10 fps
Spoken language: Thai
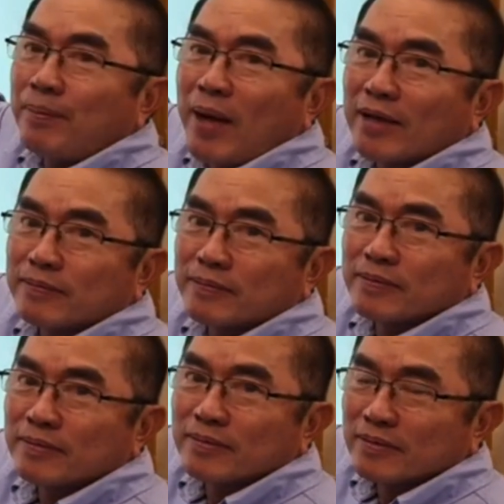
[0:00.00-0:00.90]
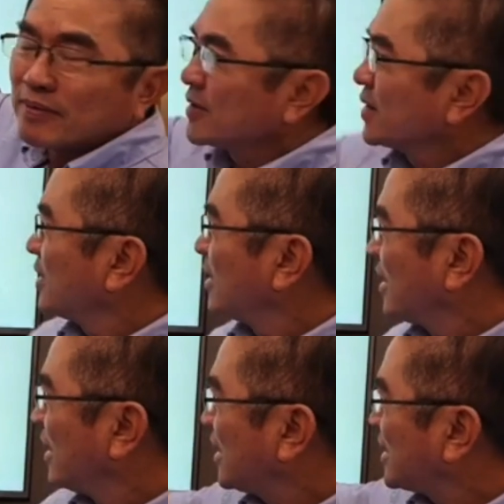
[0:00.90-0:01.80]
บาท
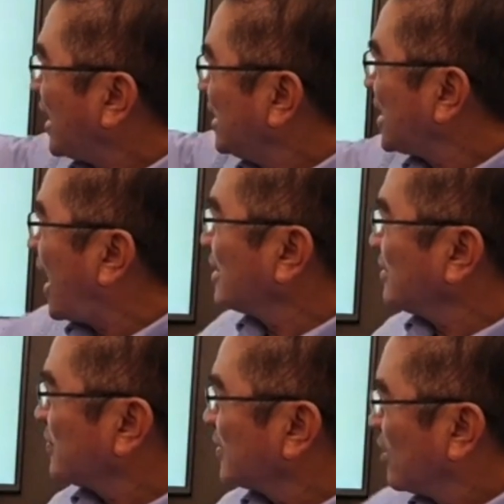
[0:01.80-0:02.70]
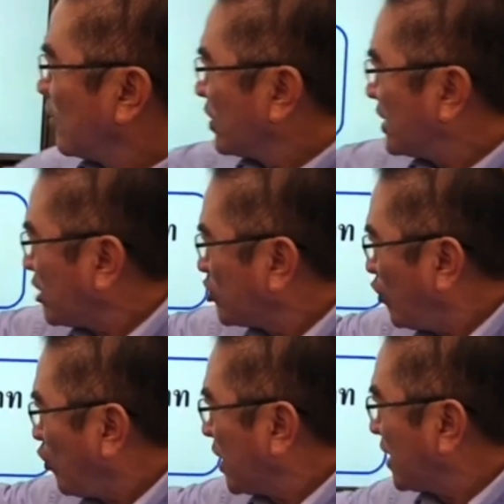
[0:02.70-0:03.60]
สายอีสานจากยอด
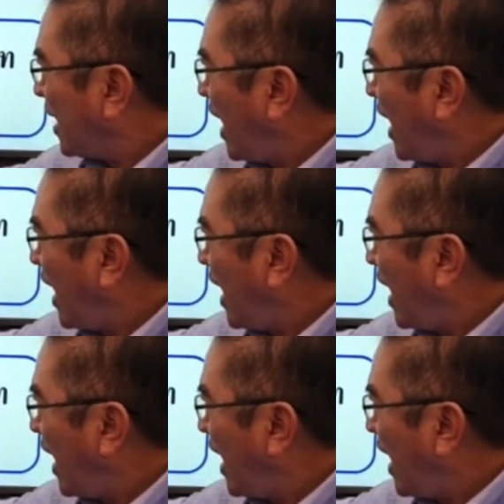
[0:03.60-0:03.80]
วงเงิน